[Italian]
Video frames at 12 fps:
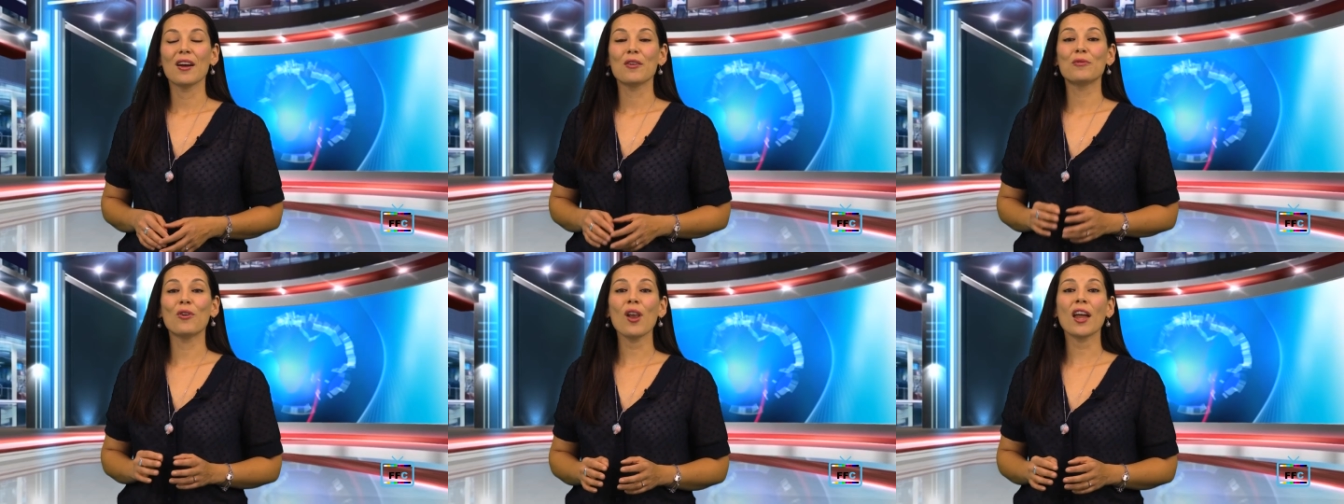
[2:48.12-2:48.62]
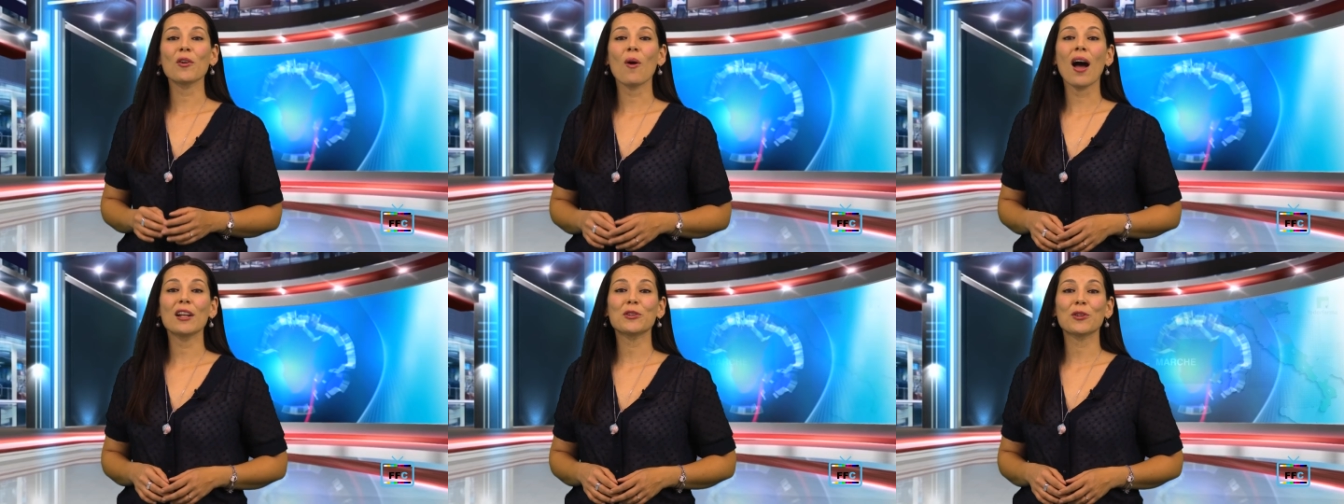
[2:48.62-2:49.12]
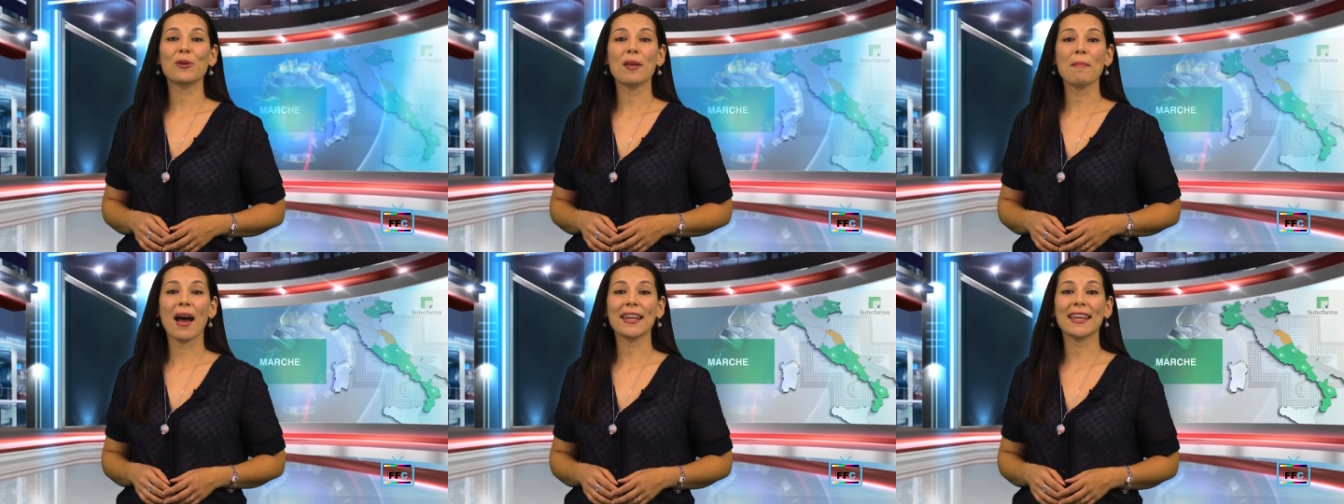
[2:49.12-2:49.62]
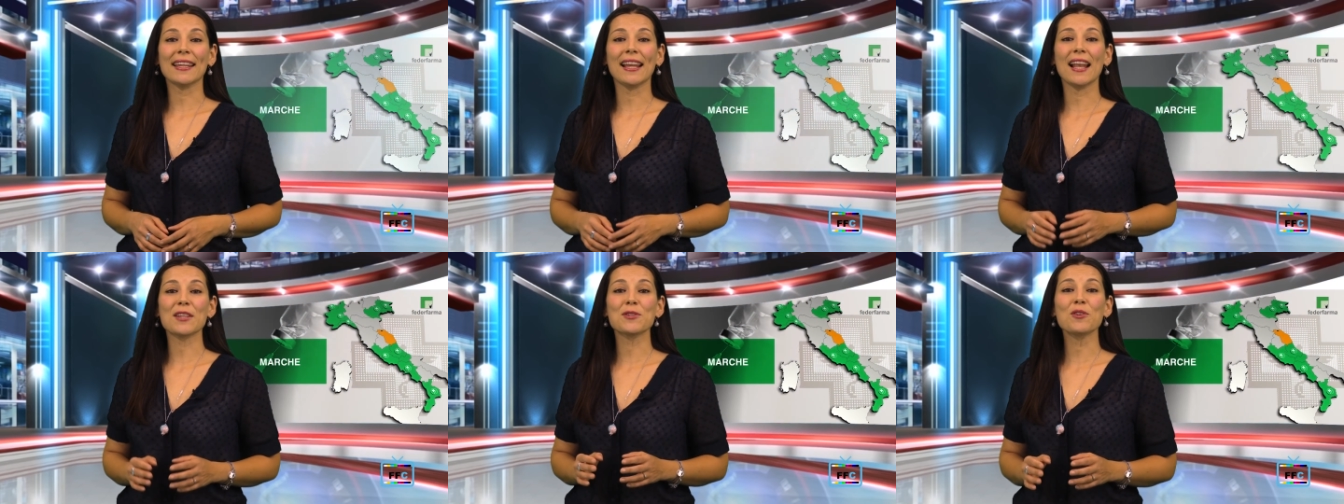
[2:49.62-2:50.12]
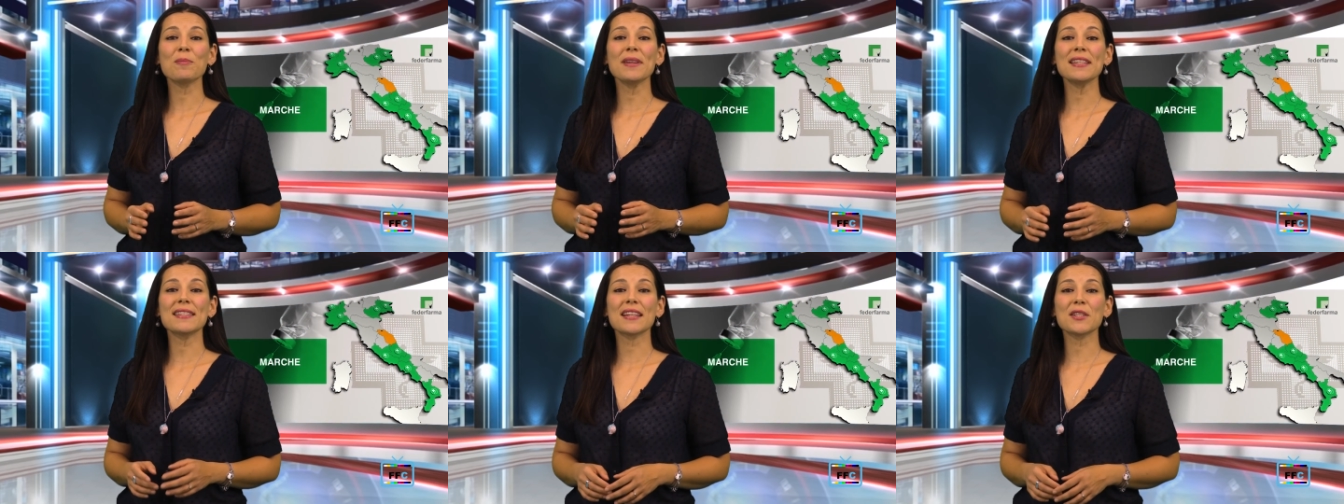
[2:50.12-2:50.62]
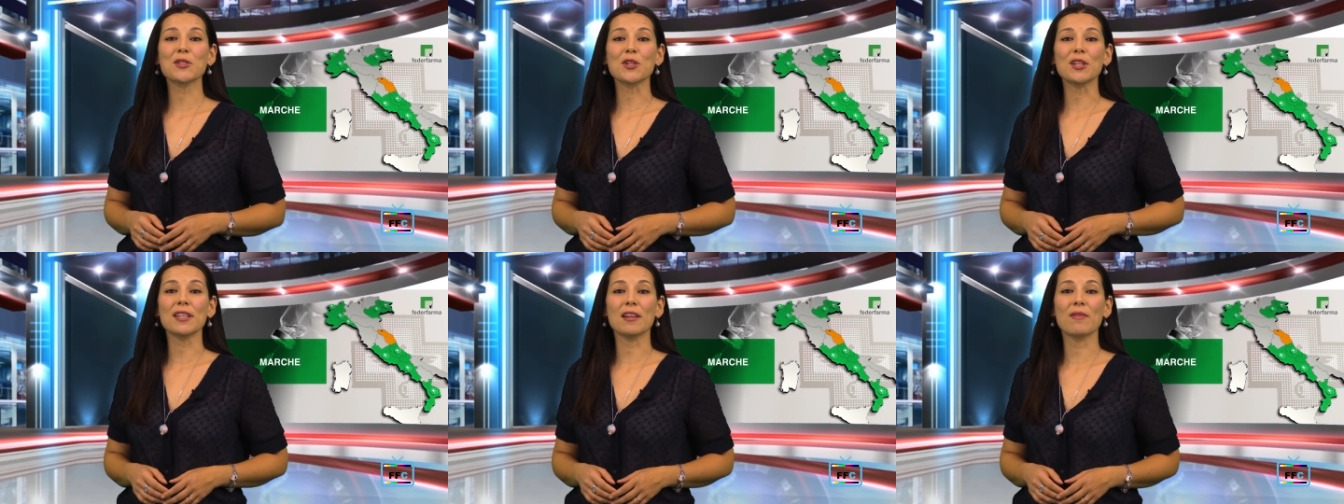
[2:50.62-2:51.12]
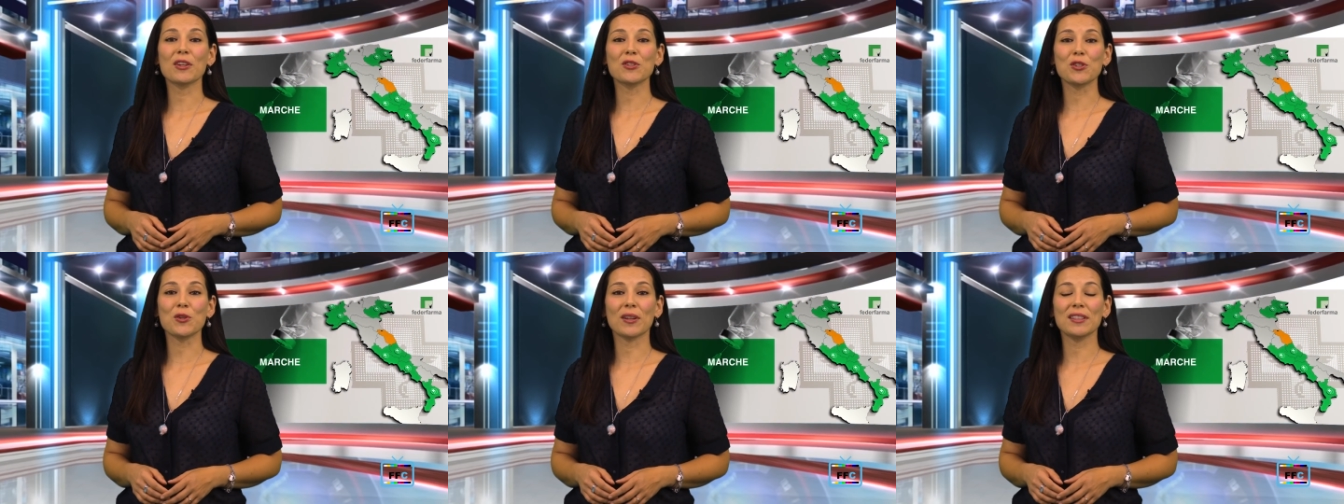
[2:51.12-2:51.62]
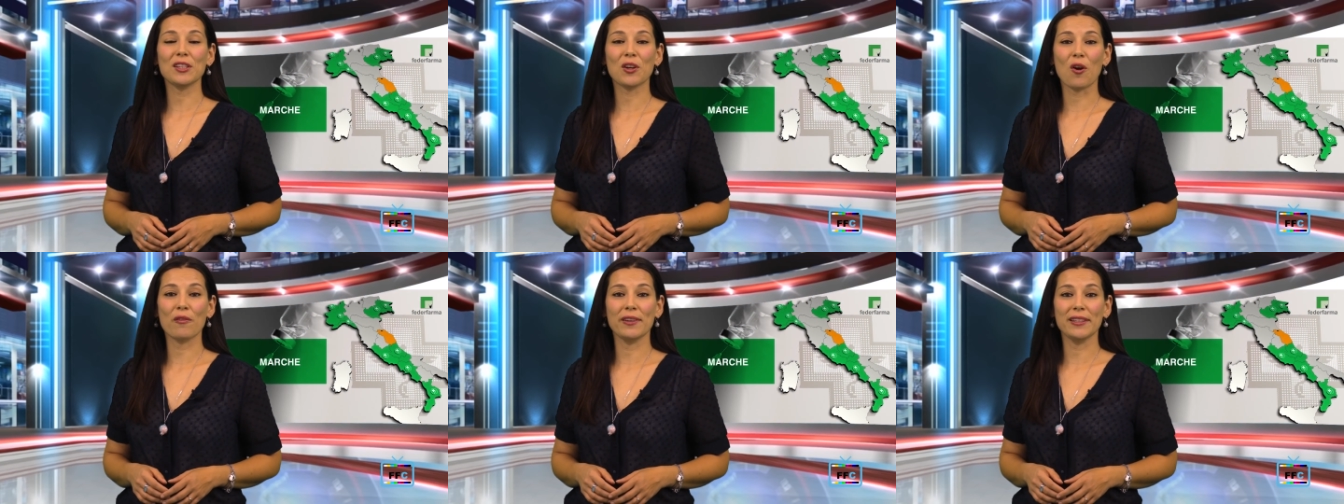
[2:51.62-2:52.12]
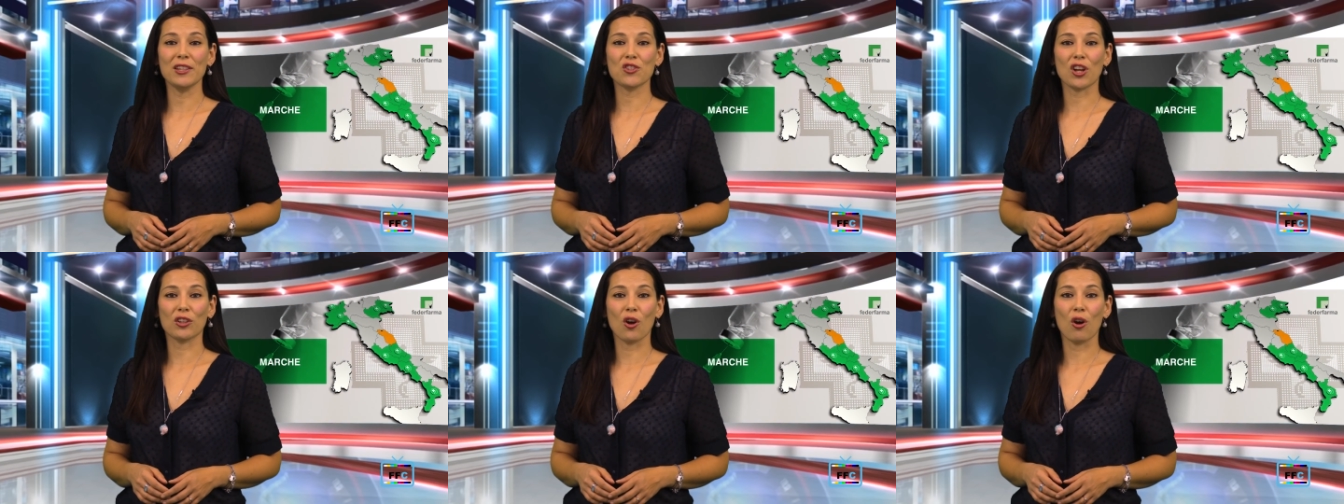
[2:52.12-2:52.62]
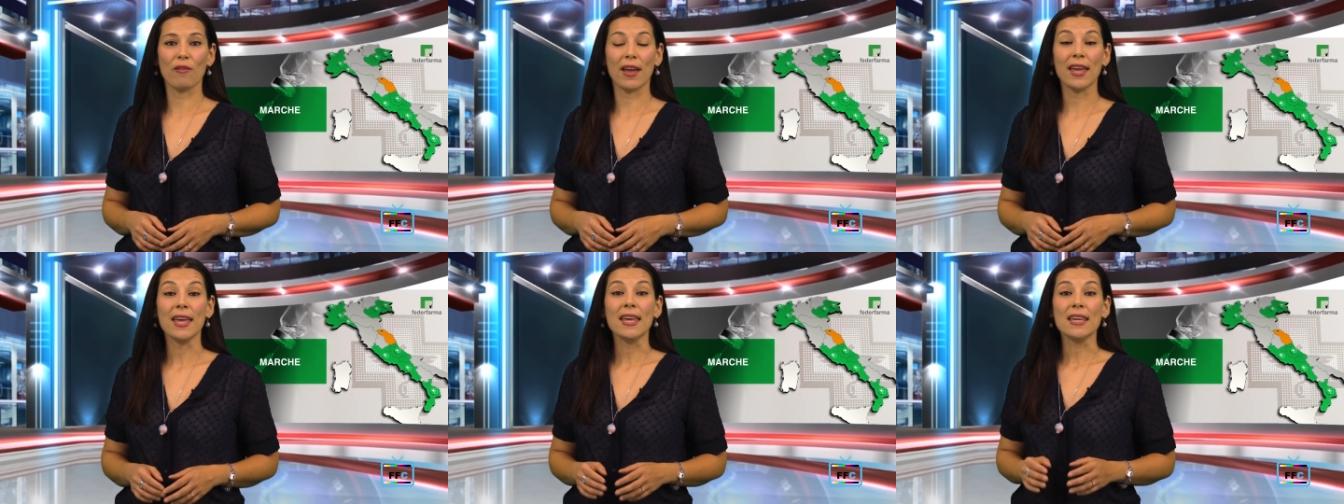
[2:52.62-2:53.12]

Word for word: Volano alto le marche nella somministrazione del vaccino anti-Covid-19.